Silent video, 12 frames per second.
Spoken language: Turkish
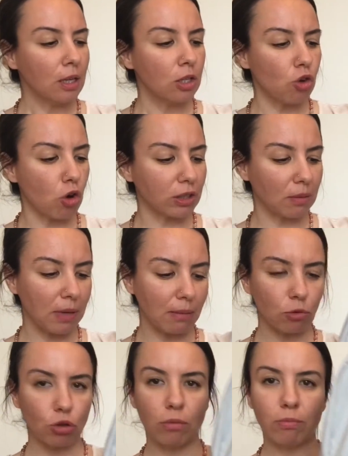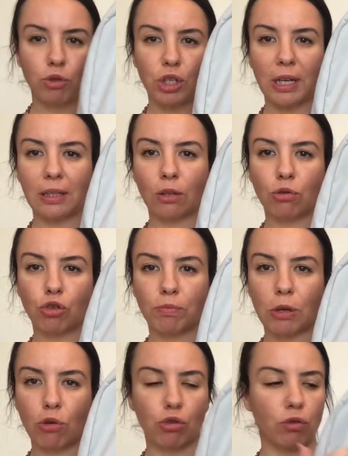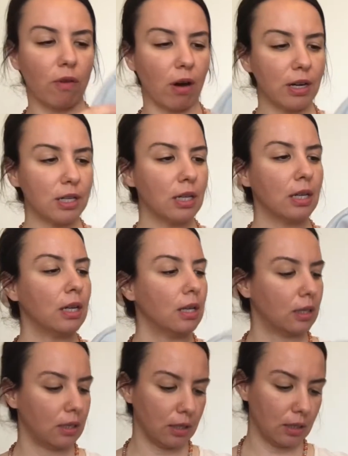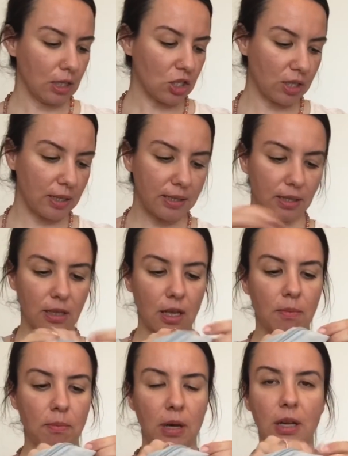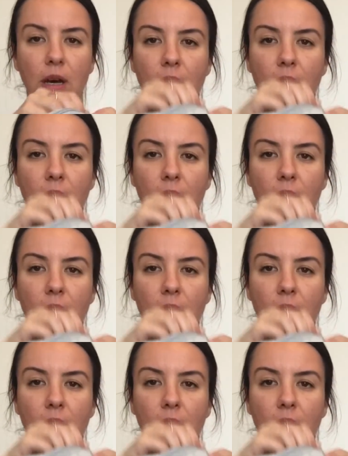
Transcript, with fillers: Çok da memnunum. Bu şekilde küçük gözü var. Ee, içerisi de bayağı